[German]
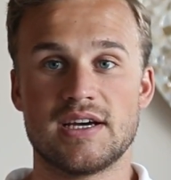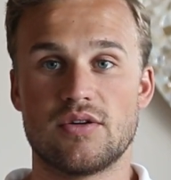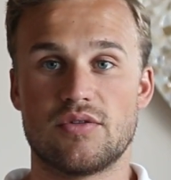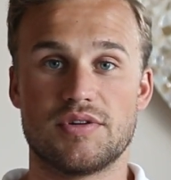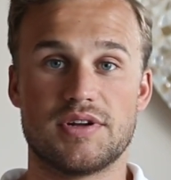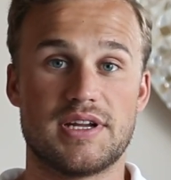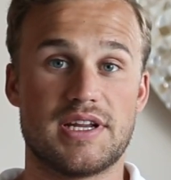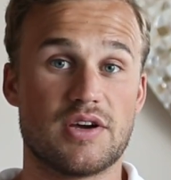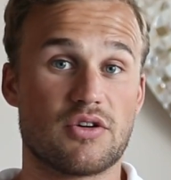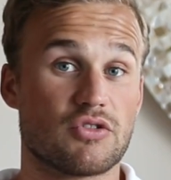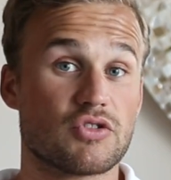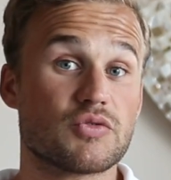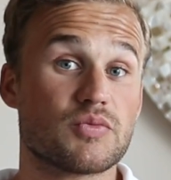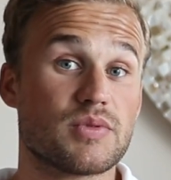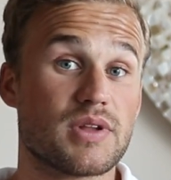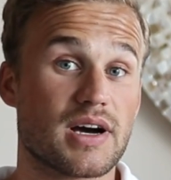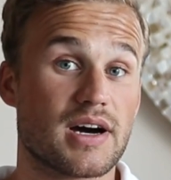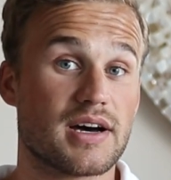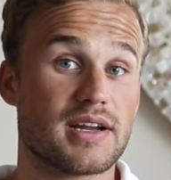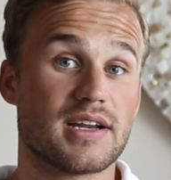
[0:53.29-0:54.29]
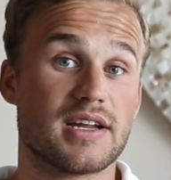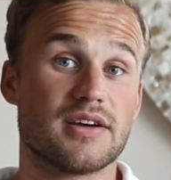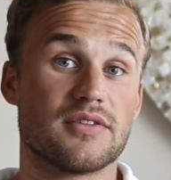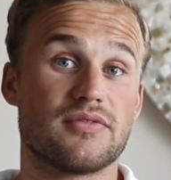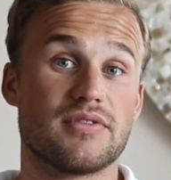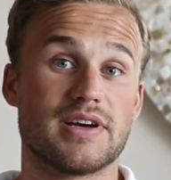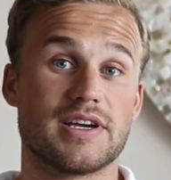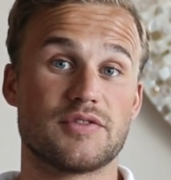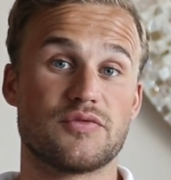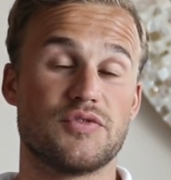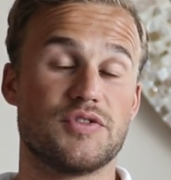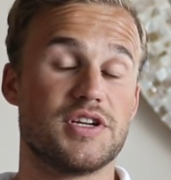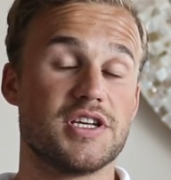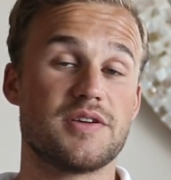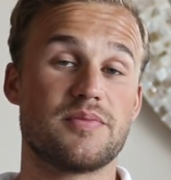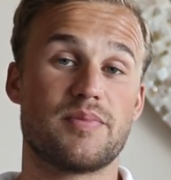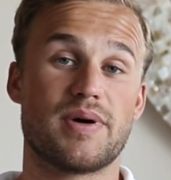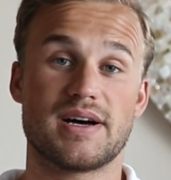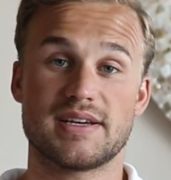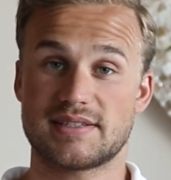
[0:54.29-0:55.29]
und einen Ernährungsplan, der vielleicht für
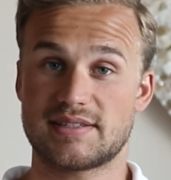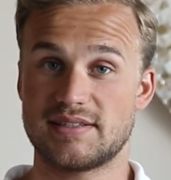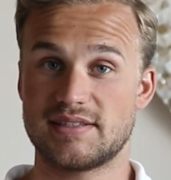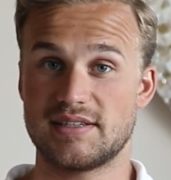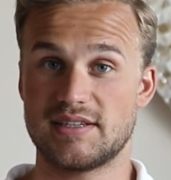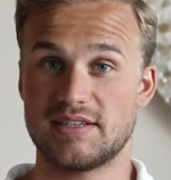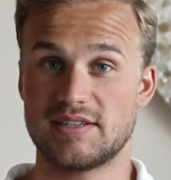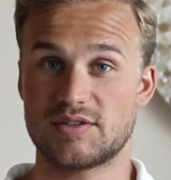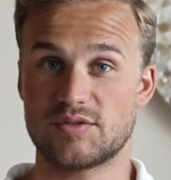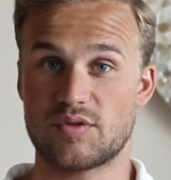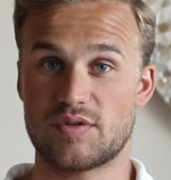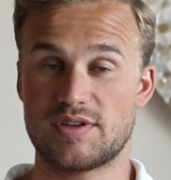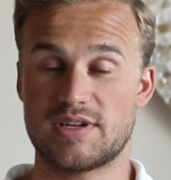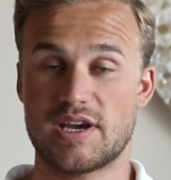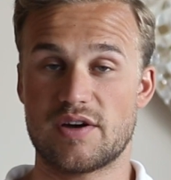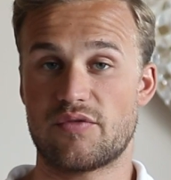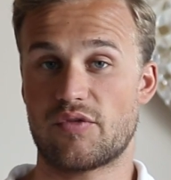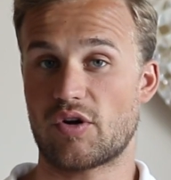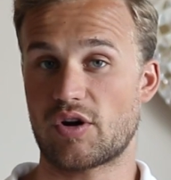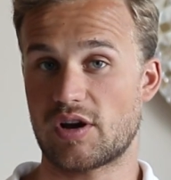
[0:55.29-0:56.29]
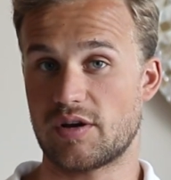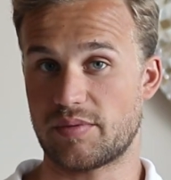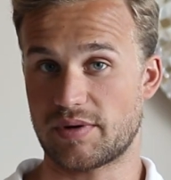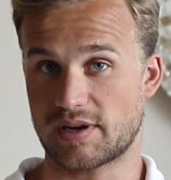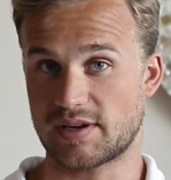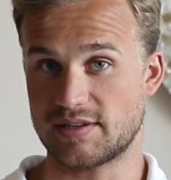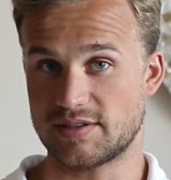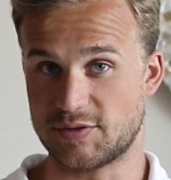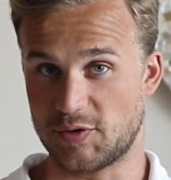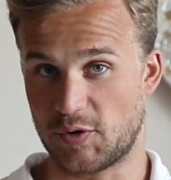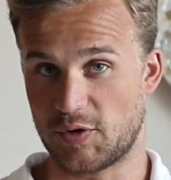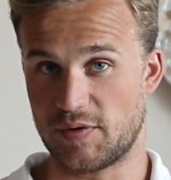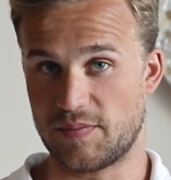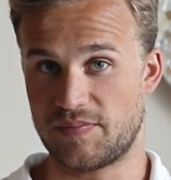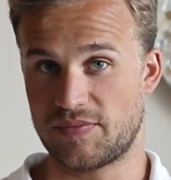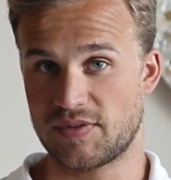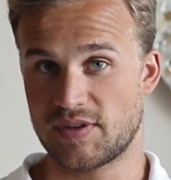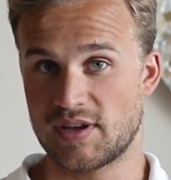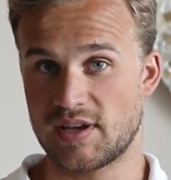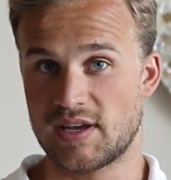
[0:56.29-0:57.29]
dich passend ist und die Erfolge bringen soll.
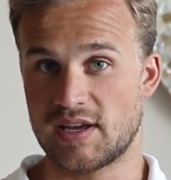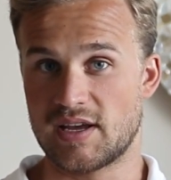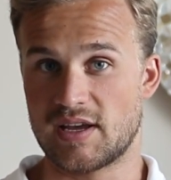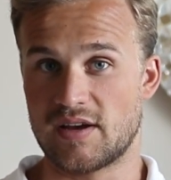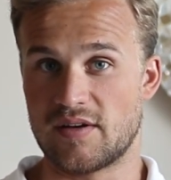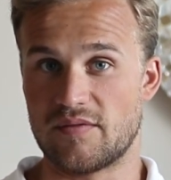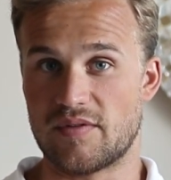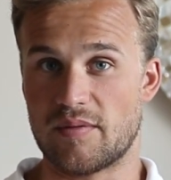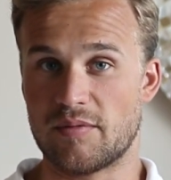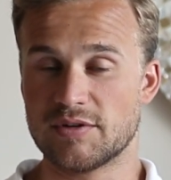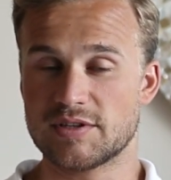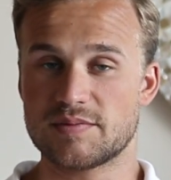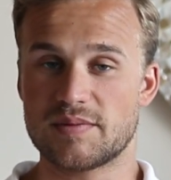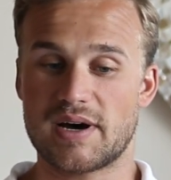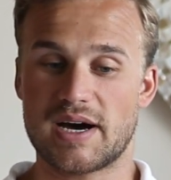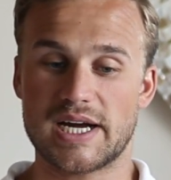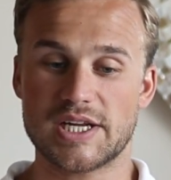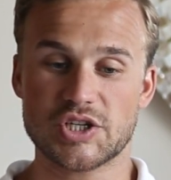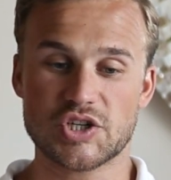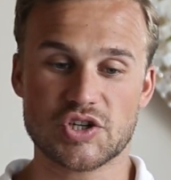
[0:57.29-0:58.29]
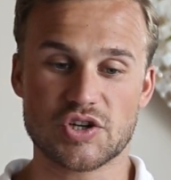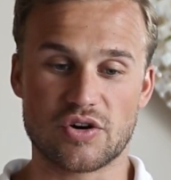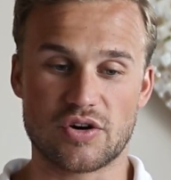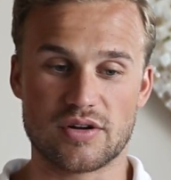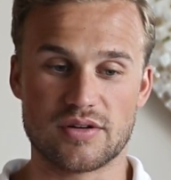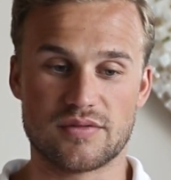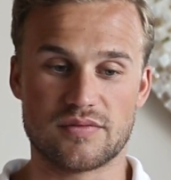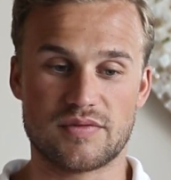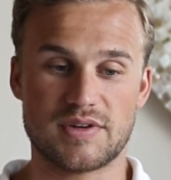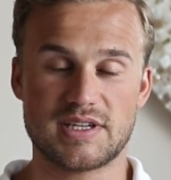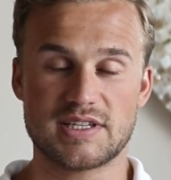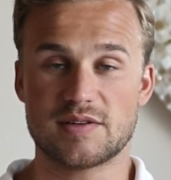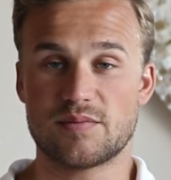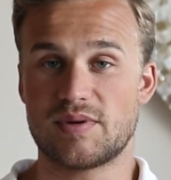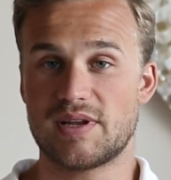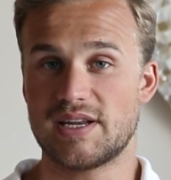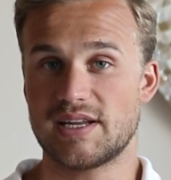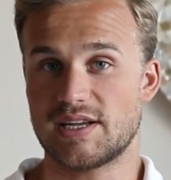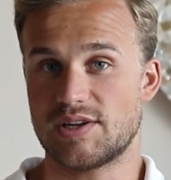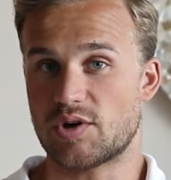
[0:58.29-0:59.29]
Wenn wir uns mal anschauen, wie diese
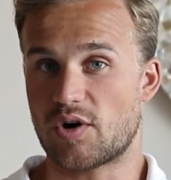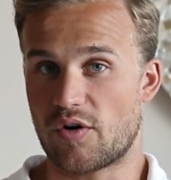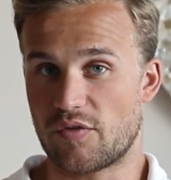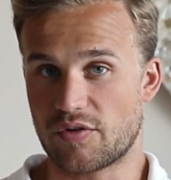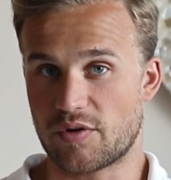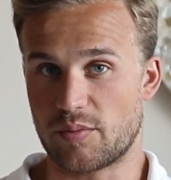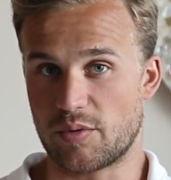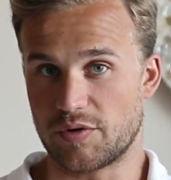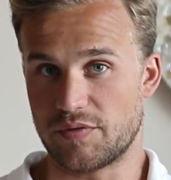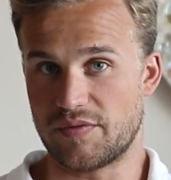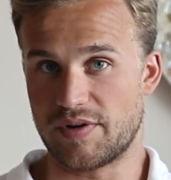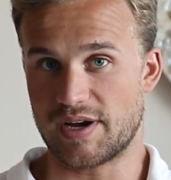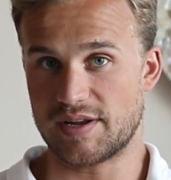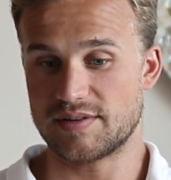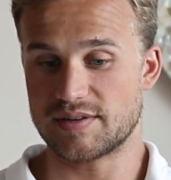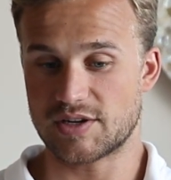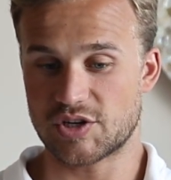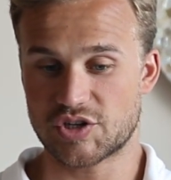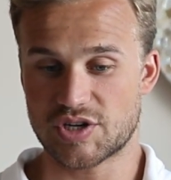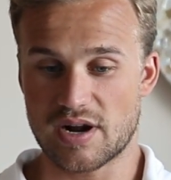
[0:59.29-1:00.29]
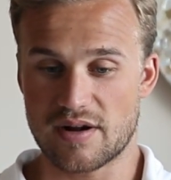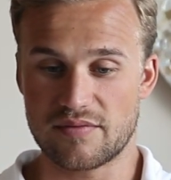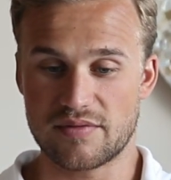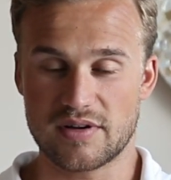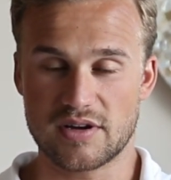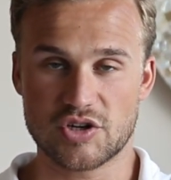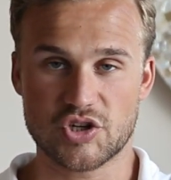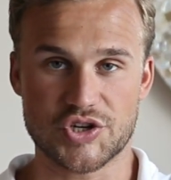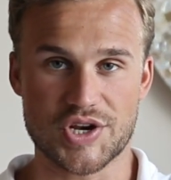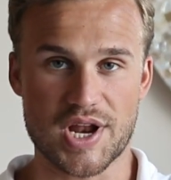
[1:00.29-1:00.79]
Pläne genau aufgebaut werden, dann stellen wir